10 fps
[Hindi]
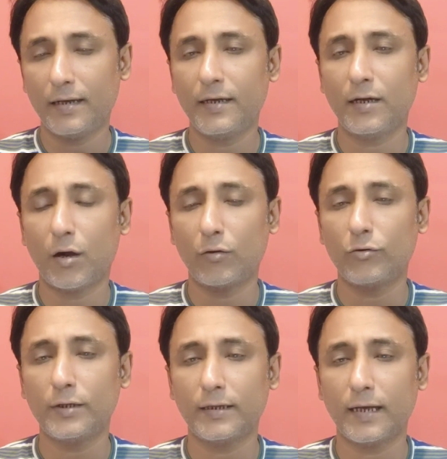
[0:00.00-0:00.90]
हंड्रेड आउट
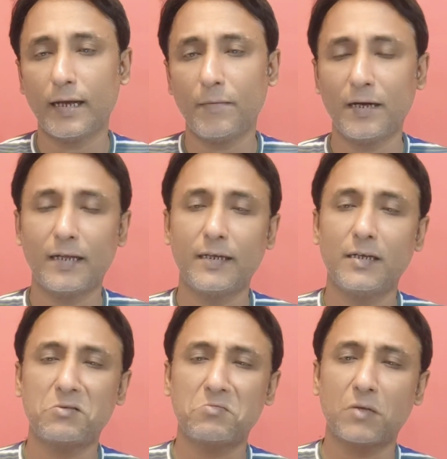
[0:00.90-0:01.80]
हो जाता है
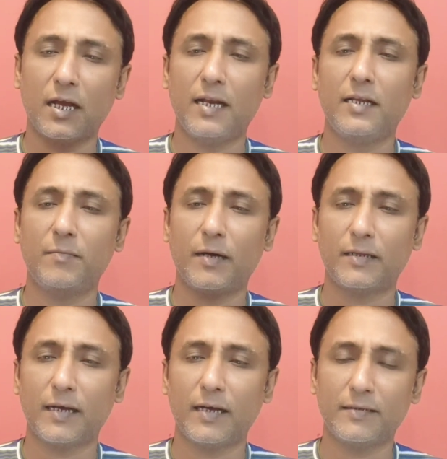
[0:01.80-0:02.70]
बांग्लादेश खेल नहीं
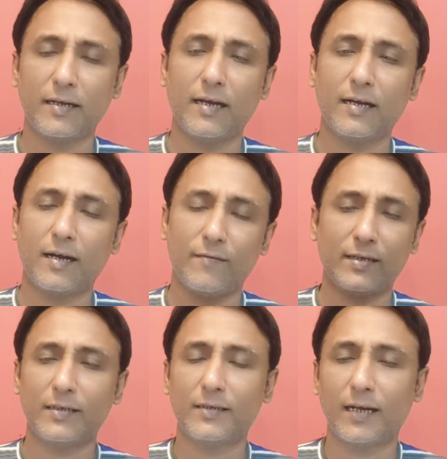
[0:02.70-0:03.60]
पाता है श्रीलंका
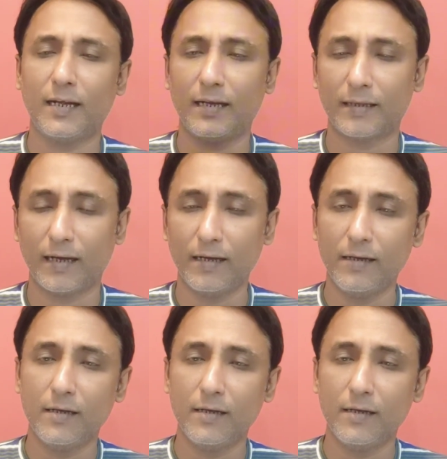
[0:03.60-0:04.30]
वैसे ही चला जाता है